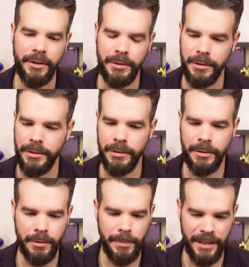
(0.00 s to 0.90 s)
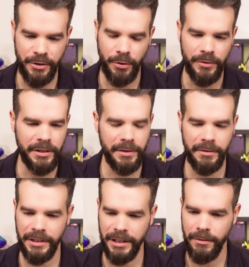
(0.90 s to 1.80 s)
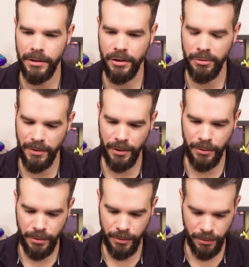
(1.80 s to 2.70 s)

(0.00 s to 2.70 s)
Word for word: euh, bah, janvier-février, voilà, 2022.